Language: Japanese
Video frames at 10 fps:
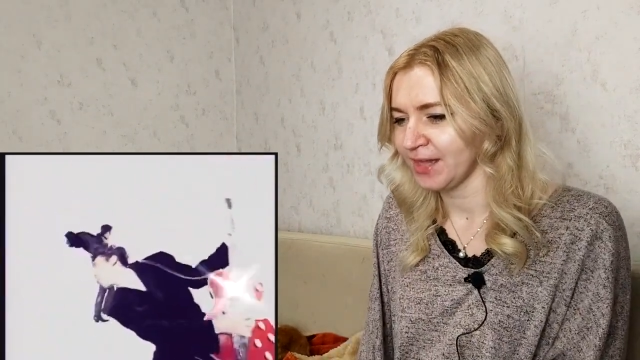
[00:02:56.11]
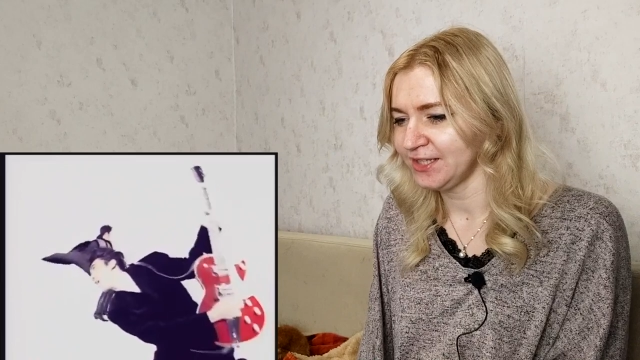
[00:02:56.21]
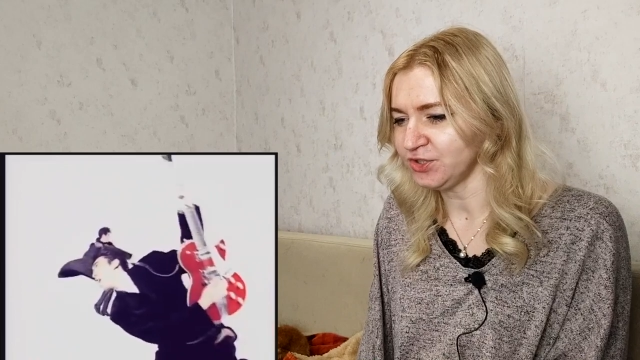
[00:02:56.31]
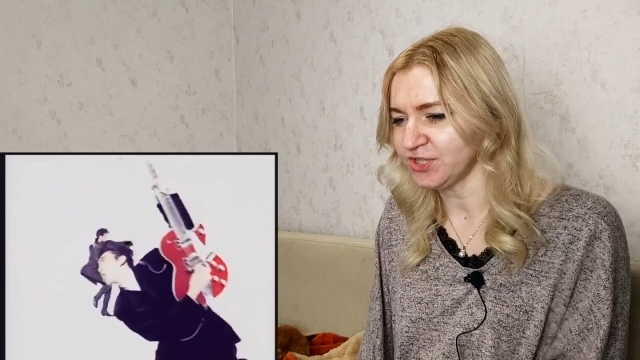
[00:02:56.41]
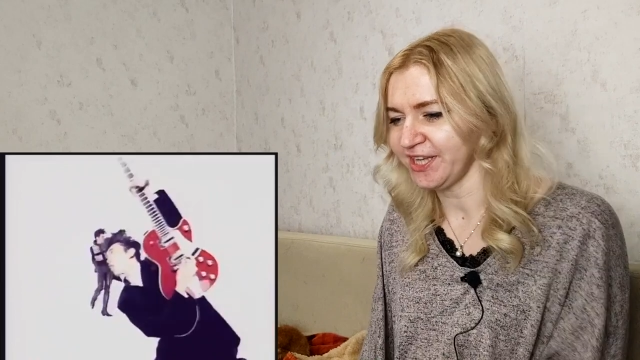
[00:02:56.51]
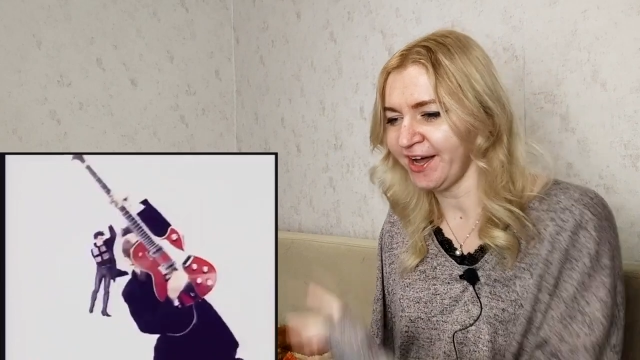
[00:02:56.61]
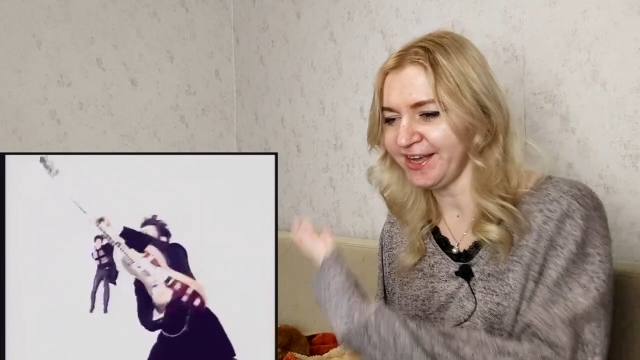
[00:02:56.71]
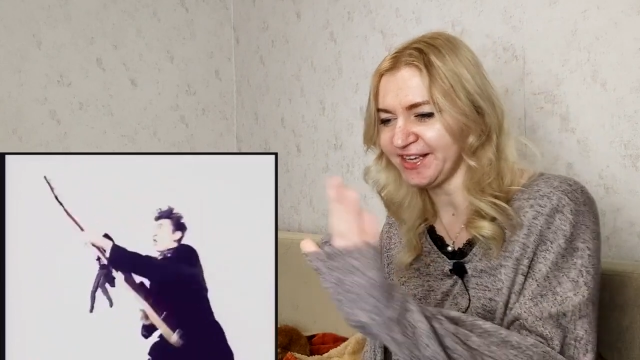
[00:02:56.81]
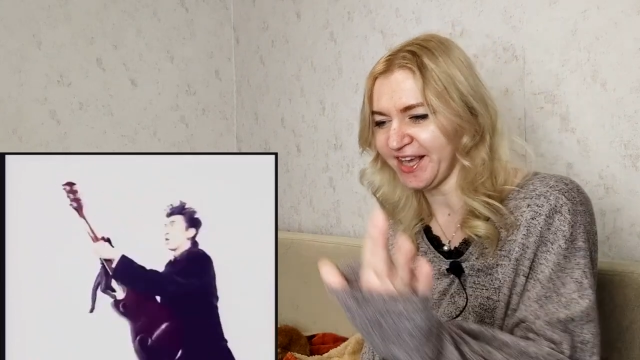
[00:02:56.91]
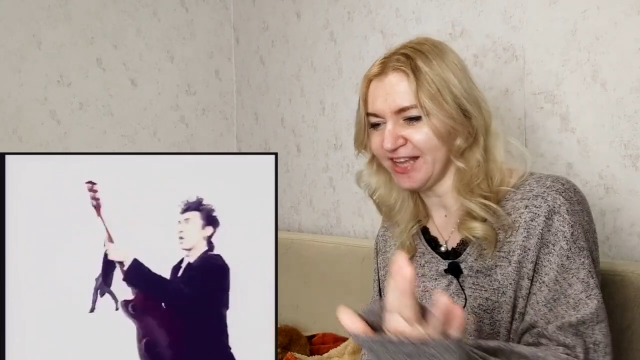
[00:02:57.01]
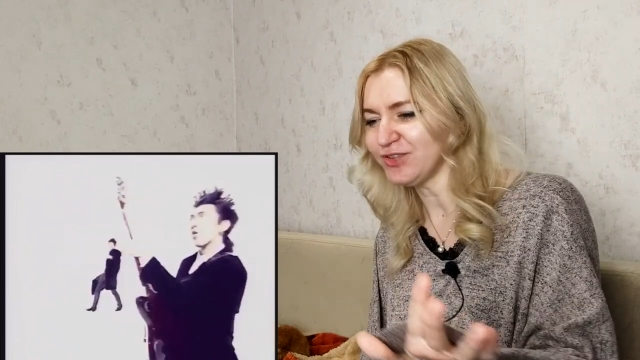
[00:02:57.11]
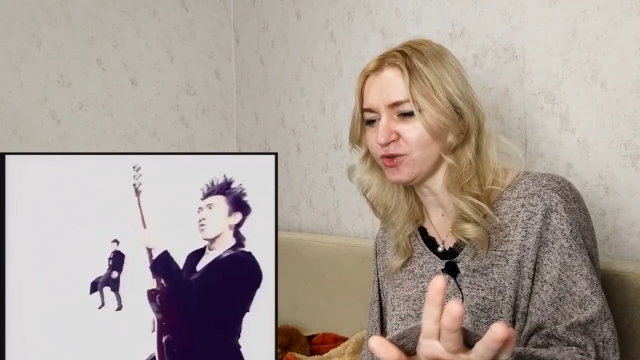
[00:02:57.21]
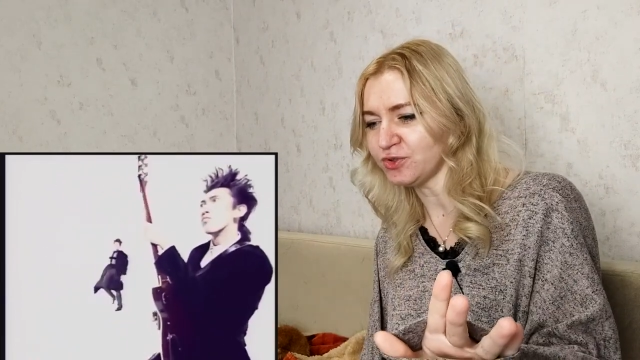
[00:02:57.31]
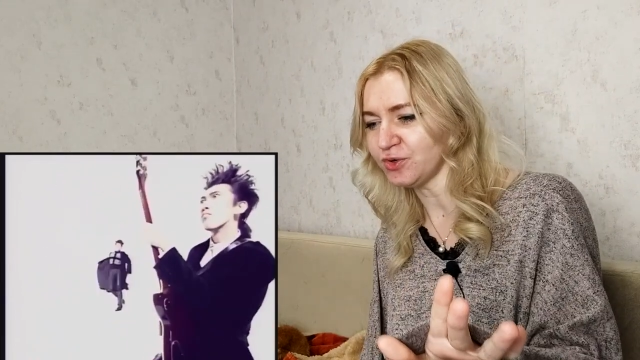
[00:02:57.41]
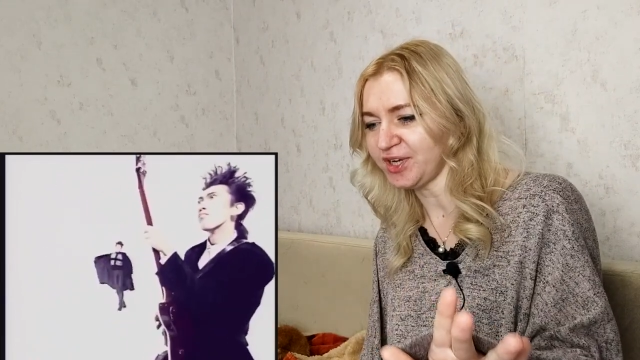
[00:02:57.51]
そして背景の
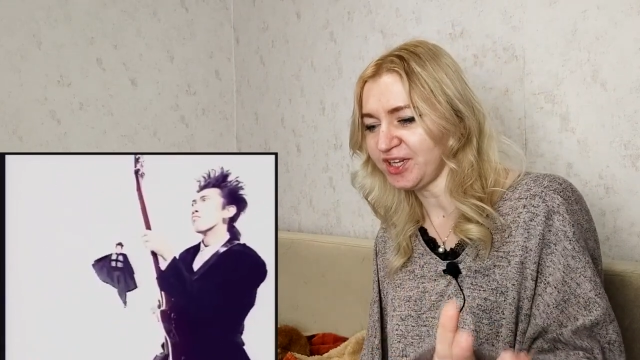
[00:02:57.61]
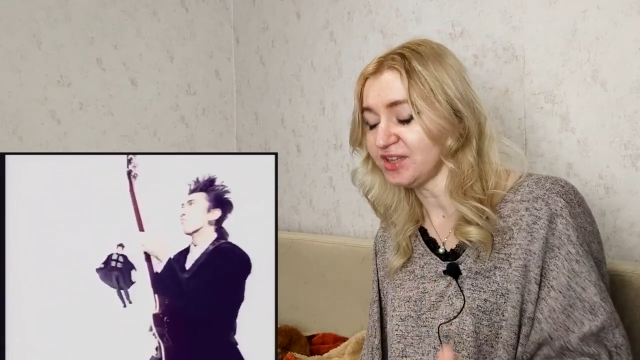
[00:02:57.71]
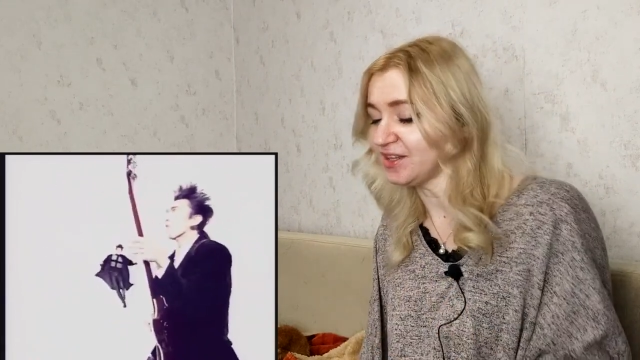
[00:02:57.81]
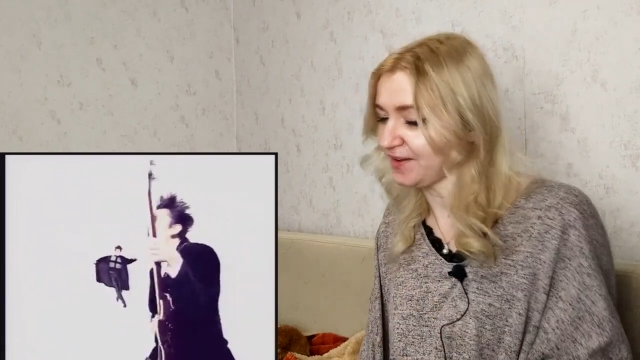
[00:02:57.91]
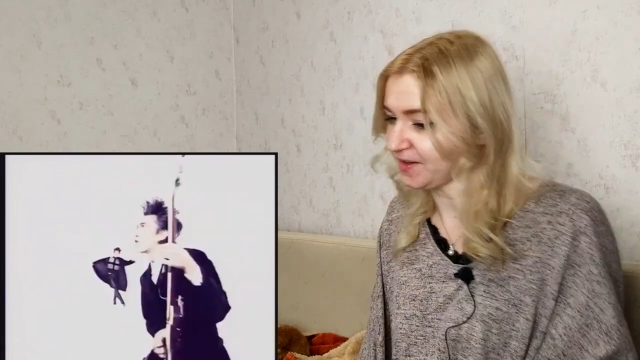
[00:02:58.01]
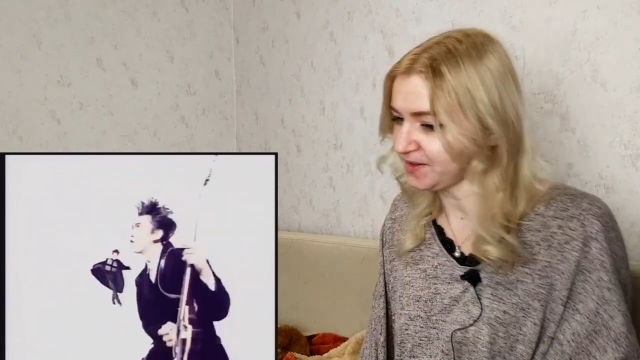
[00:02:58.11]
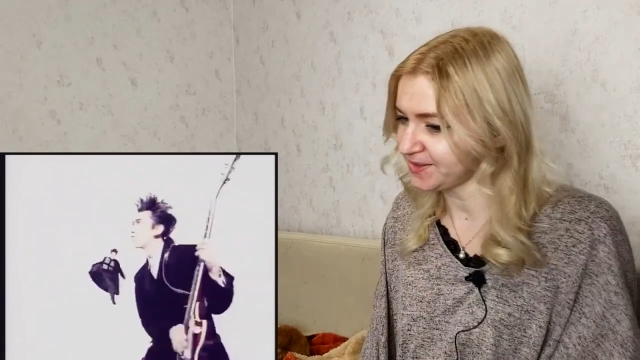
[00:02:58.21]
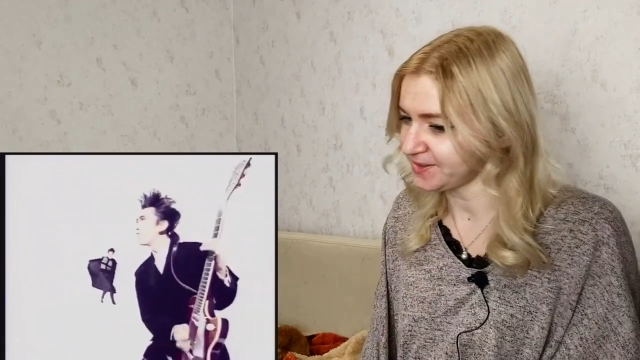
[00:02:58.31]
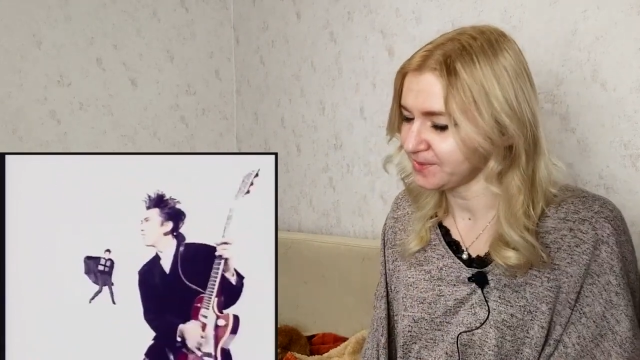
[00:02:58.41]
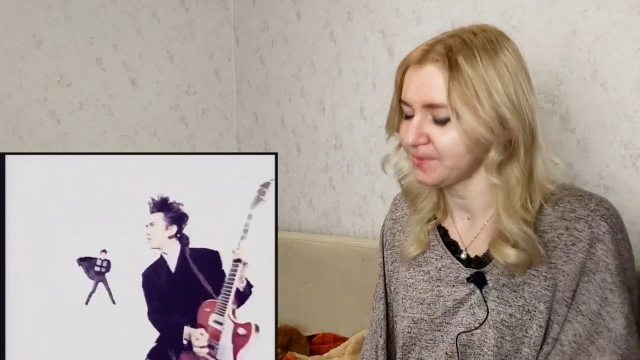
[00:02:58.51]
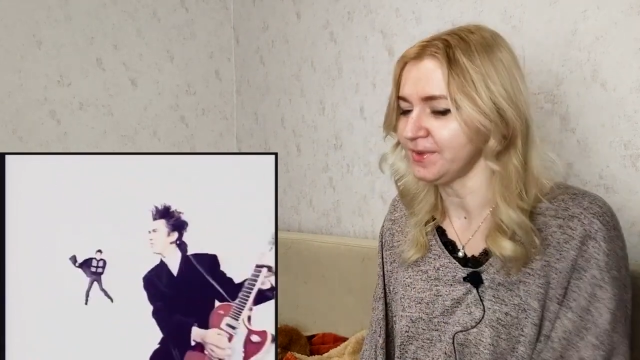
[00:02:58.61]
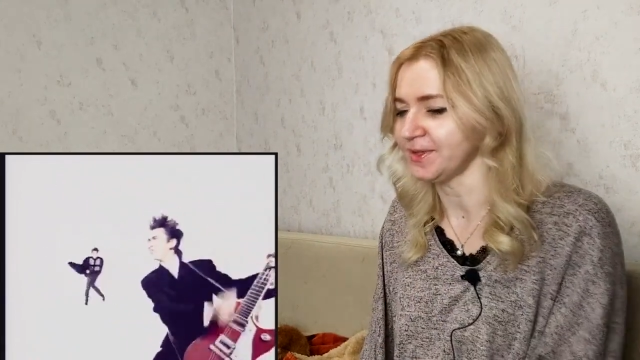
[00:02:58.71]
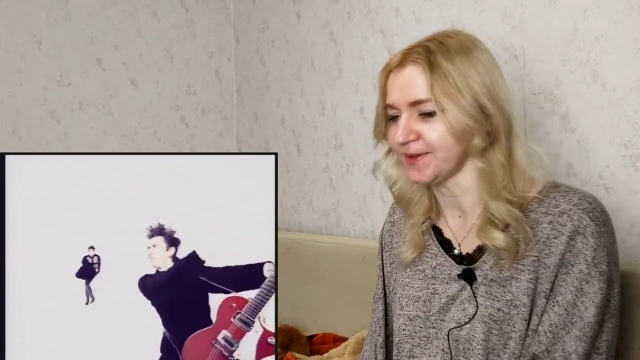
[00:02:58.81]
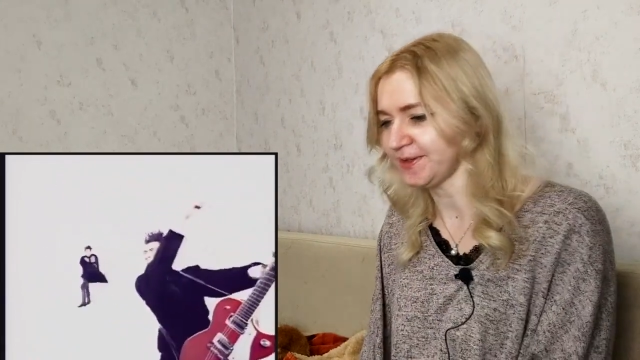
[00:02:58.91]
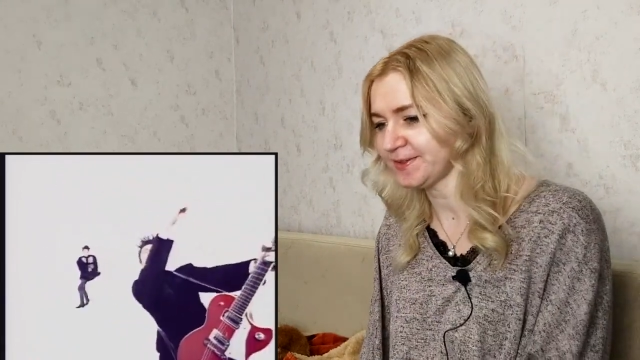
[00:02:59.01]
踊り、
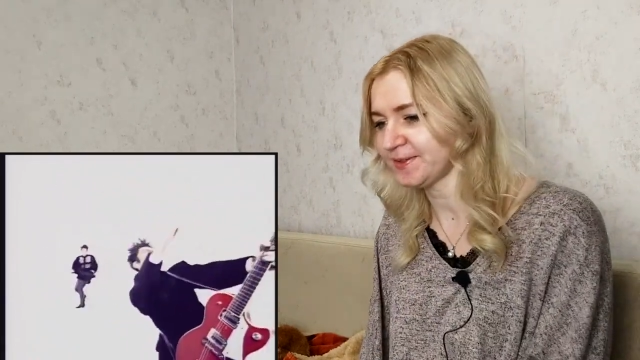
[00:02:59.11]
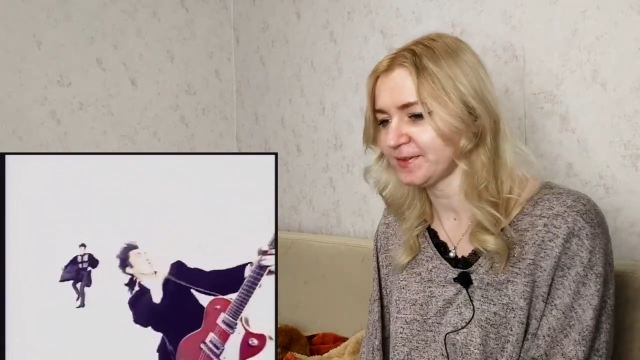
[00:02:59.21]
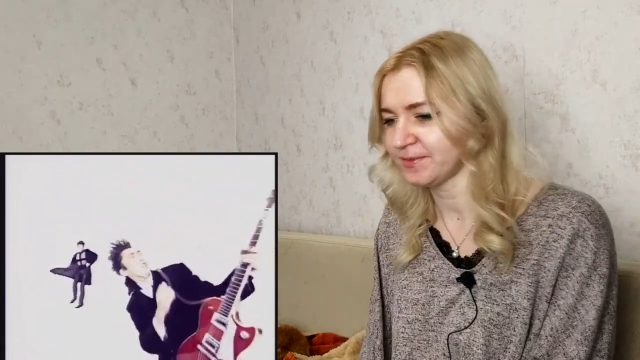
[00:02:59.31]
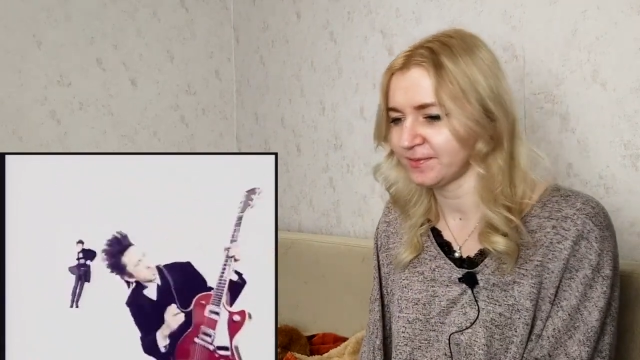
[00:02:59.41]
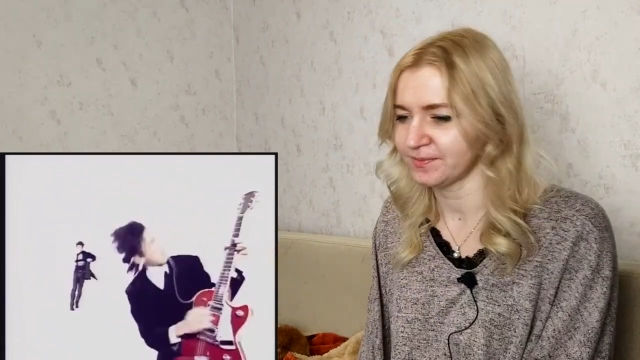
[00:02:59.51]
ナイスナイス。